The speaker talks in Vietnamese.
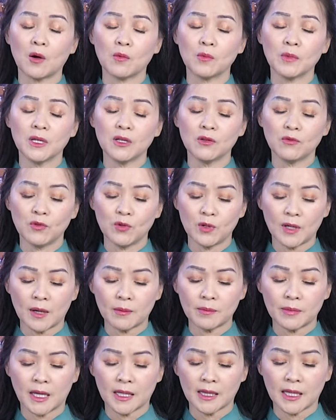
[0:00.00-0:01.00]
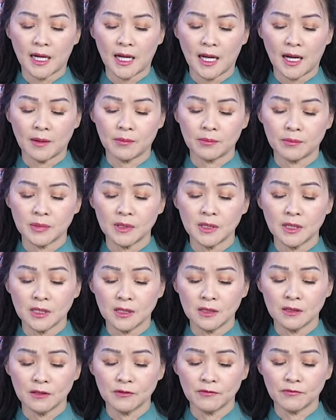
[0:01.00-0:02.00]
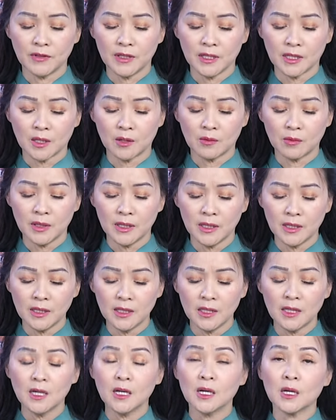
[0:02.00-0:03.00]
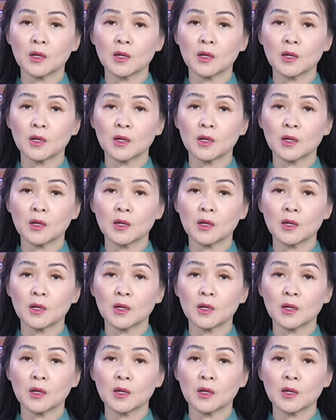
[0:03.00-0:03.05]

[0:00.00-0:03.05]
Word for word: ông Infirat đã thành lập người thượng vì công lý